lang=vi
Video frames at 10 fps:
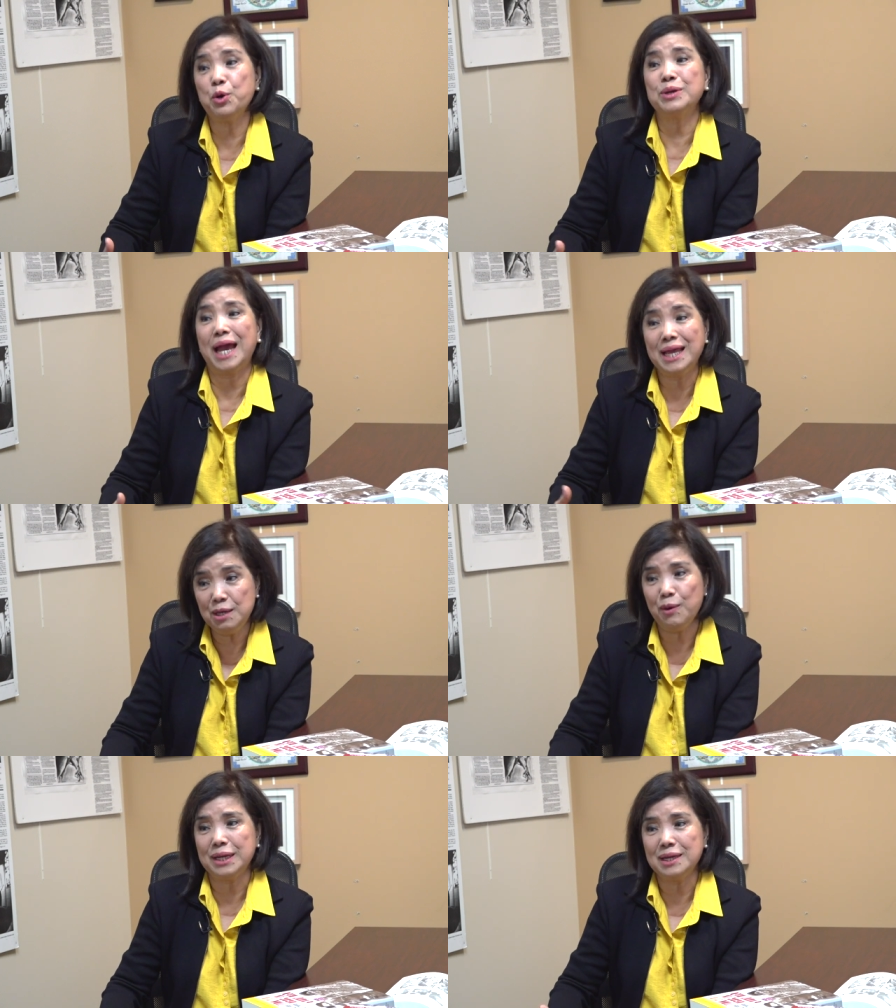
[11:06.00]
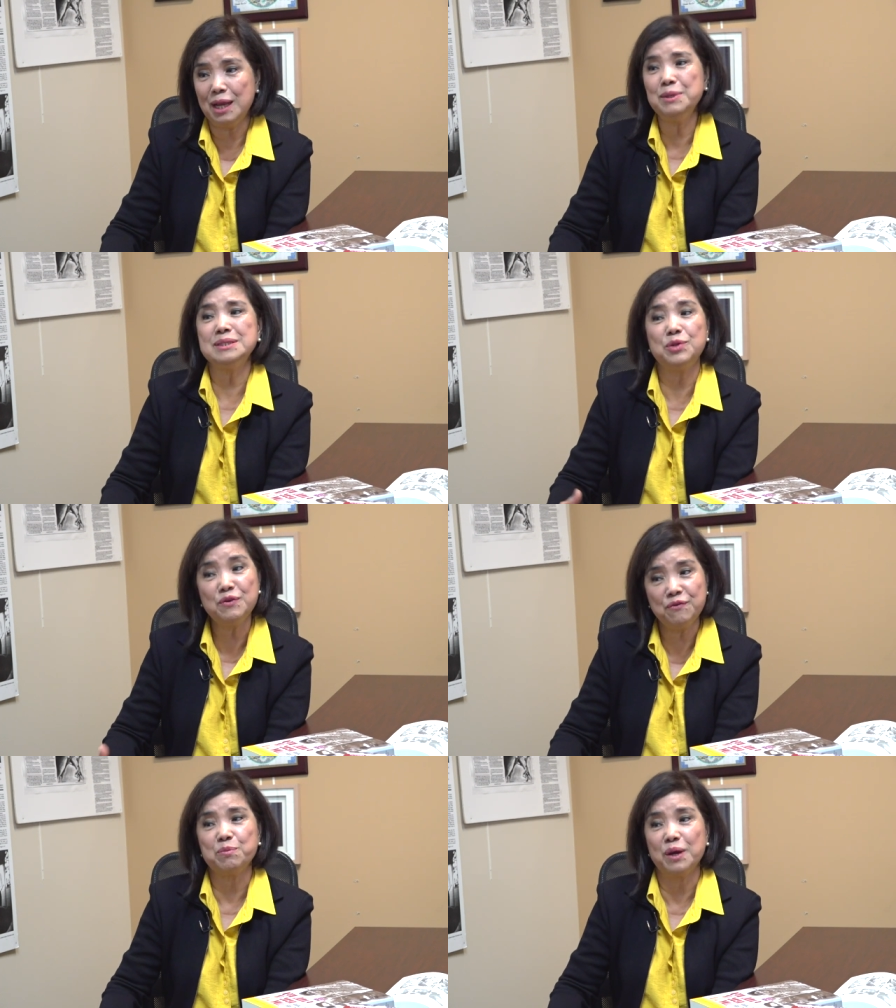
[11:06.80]
con cái lý luận. Nếu mà
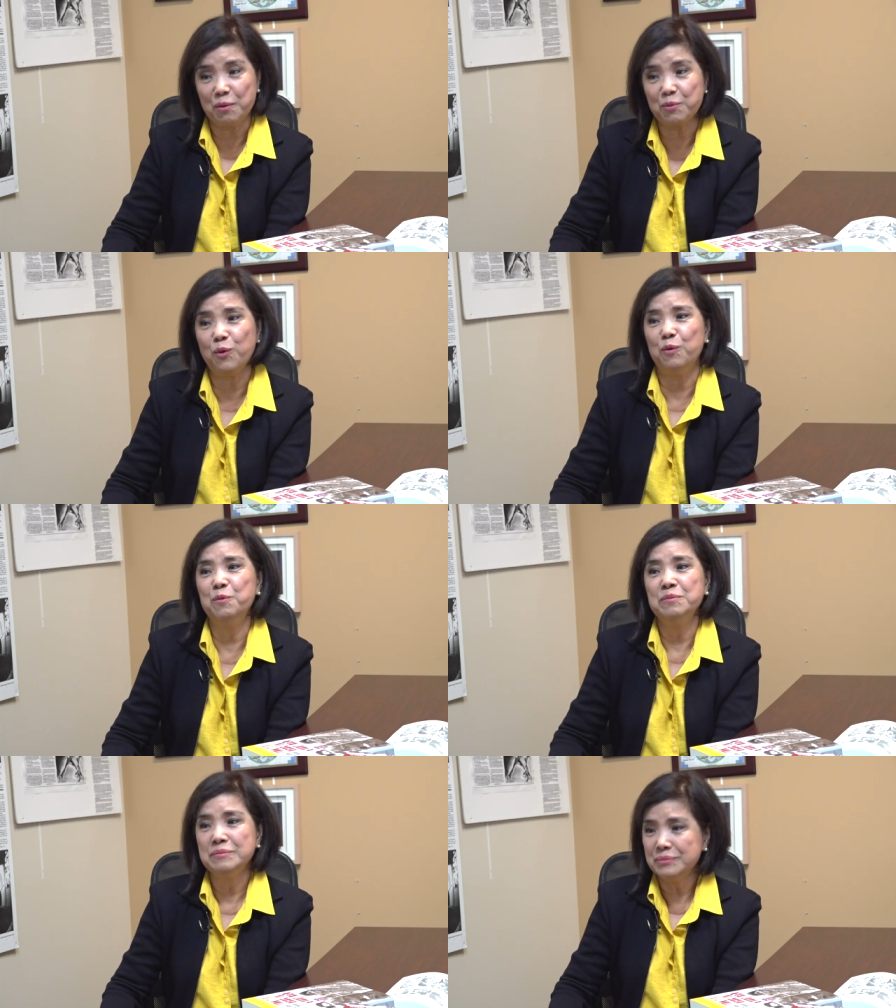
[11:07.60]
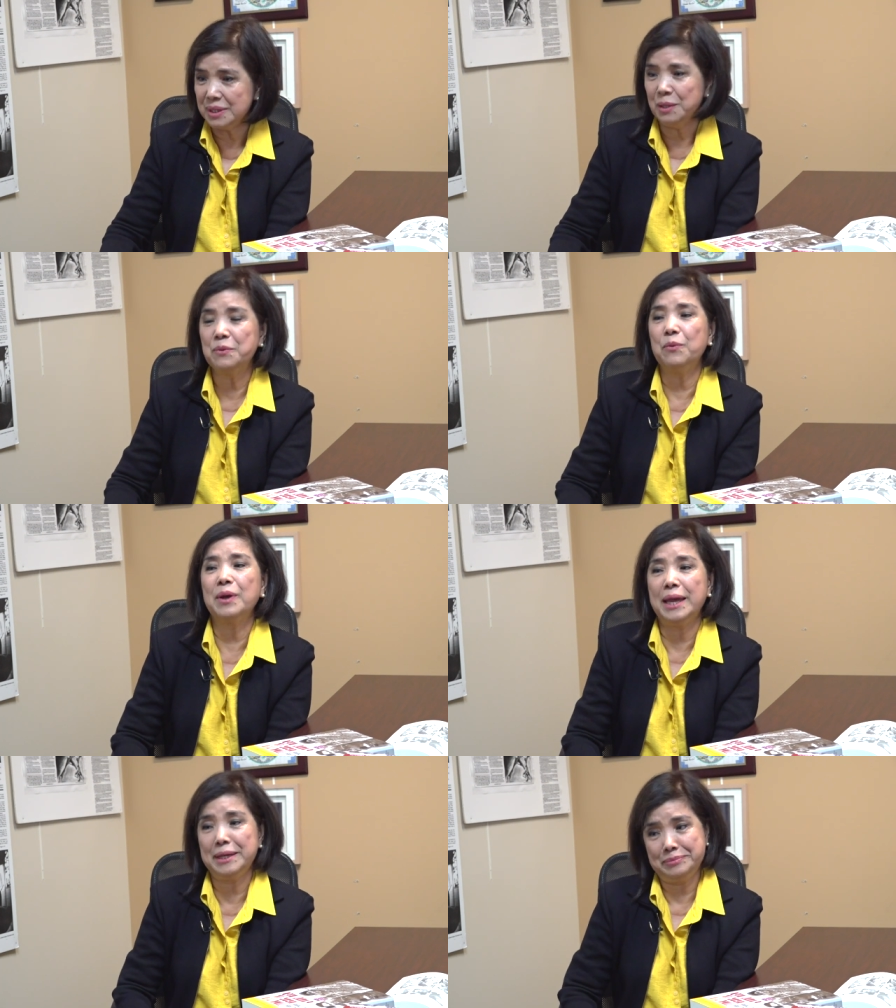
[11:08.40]
thuyết phục được ông cụ thì ông cụ
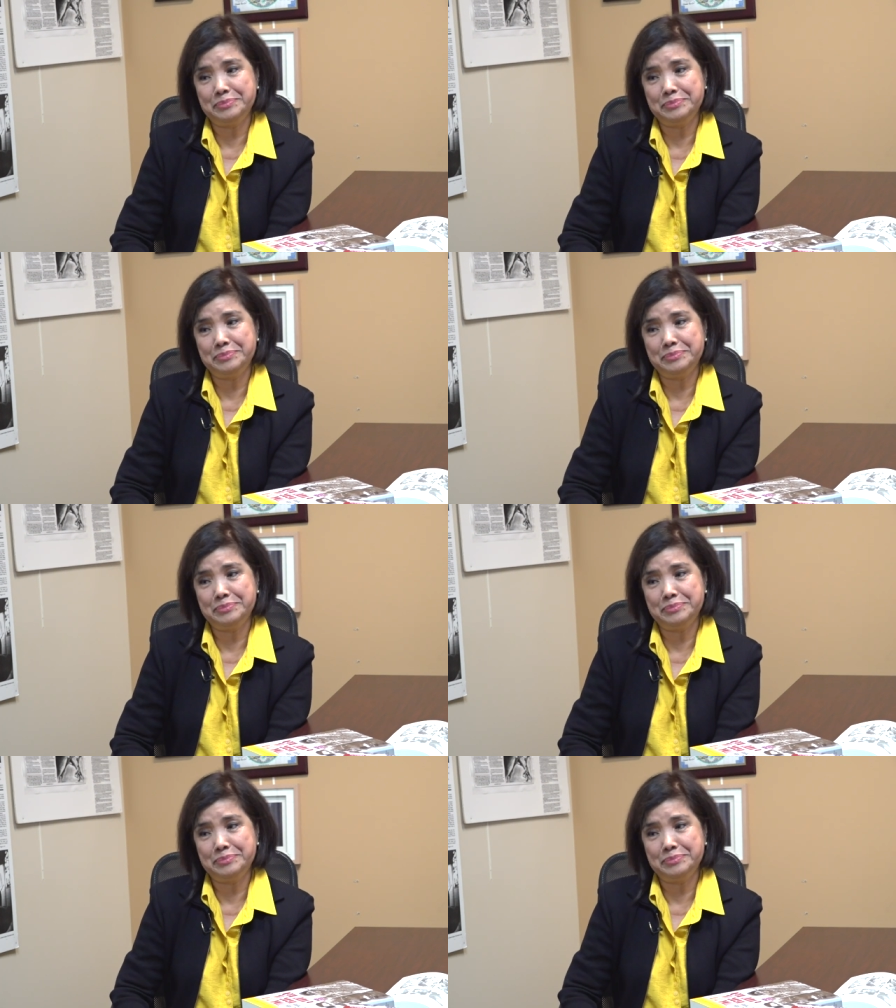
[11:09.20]
nghe.